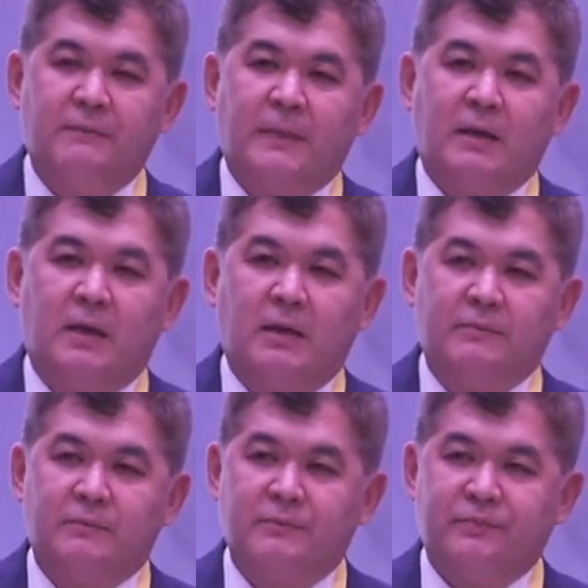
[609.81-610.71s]
э,
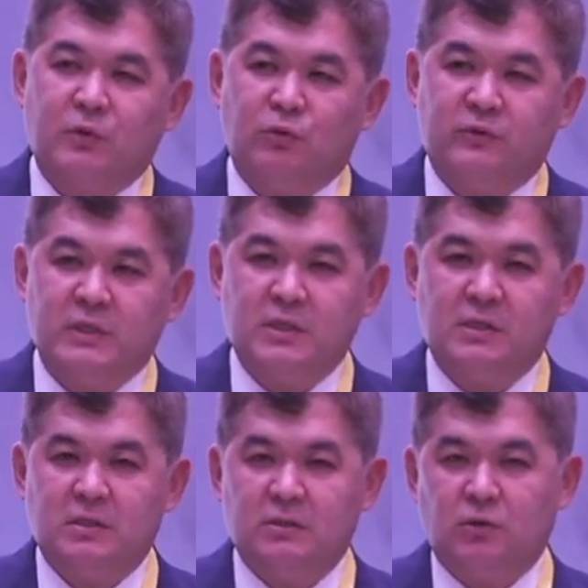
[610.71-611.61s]

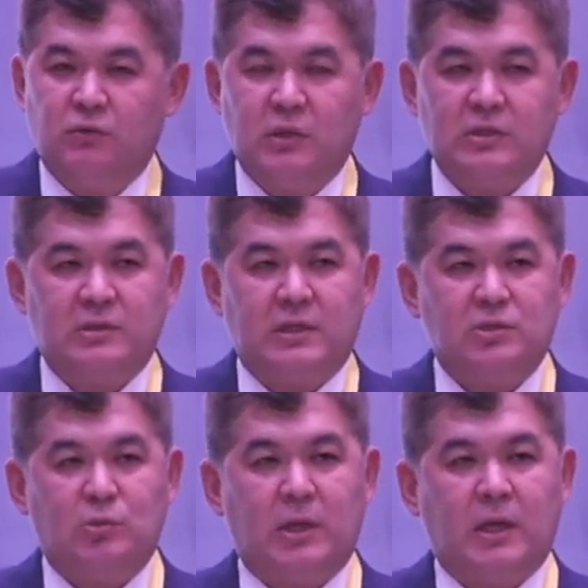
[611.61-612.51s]
утвердить новую
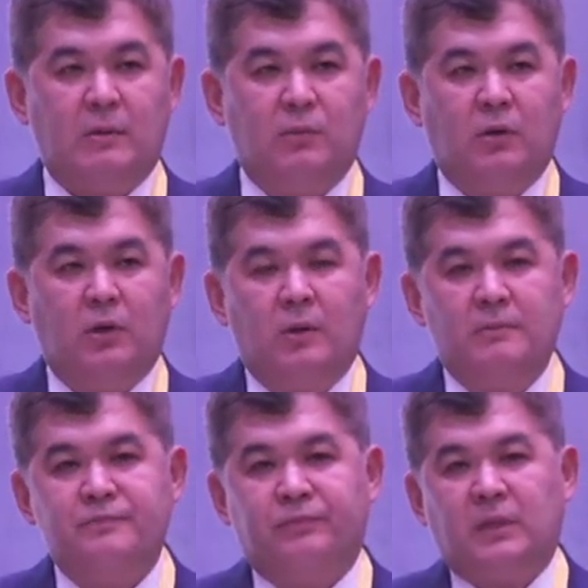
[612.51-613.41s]
государственную программу
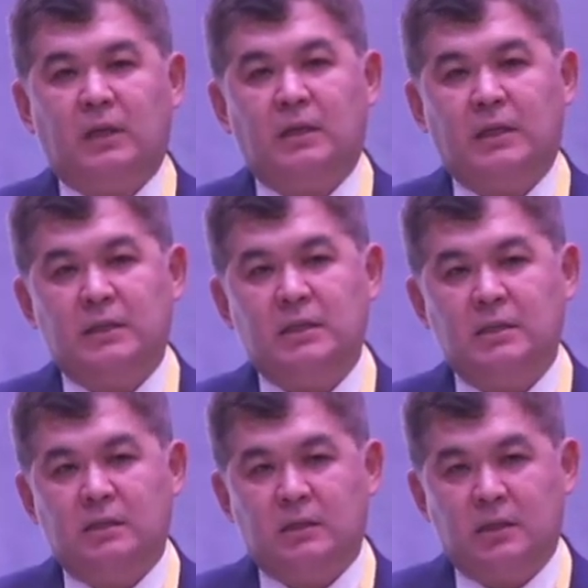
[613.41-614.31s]
э,
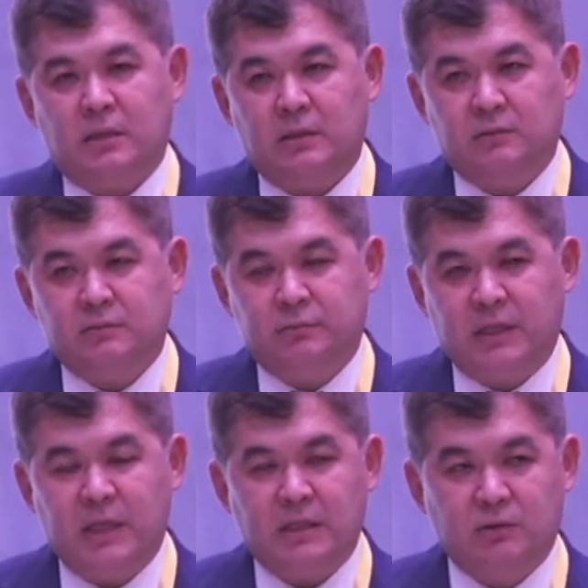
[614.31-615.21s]
и э,
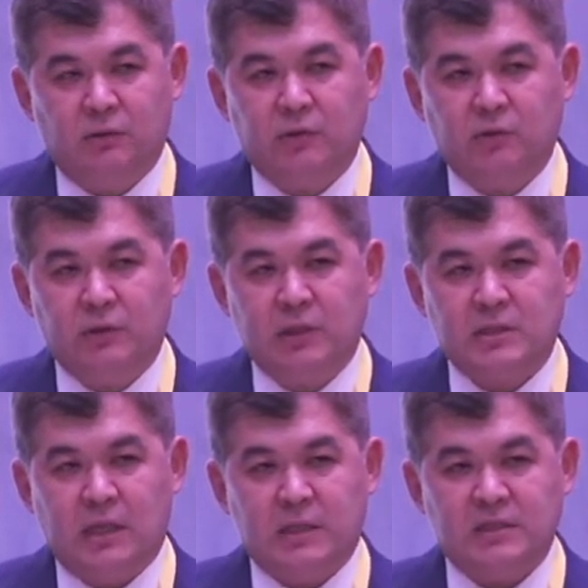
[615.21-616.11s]
принять новый кодекс
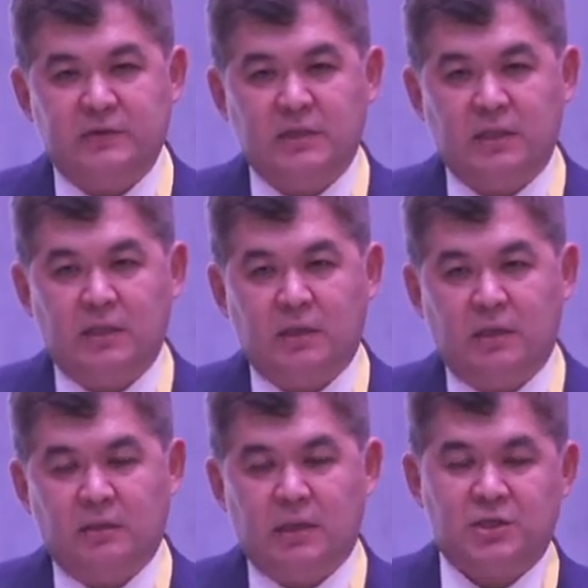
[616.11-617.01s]
о развитии
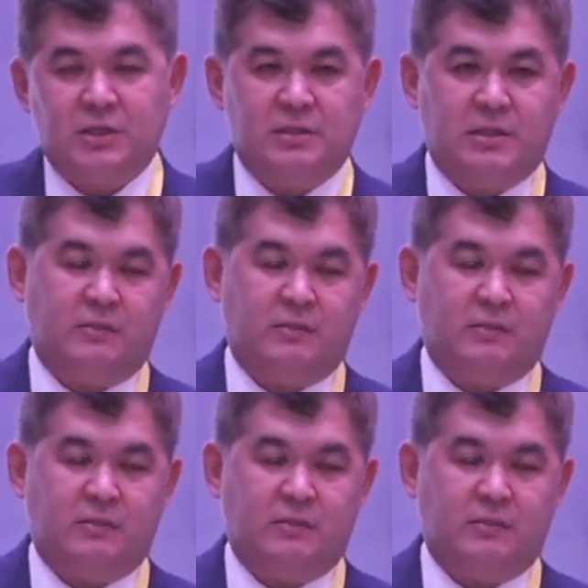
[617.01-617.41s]
нашей системы.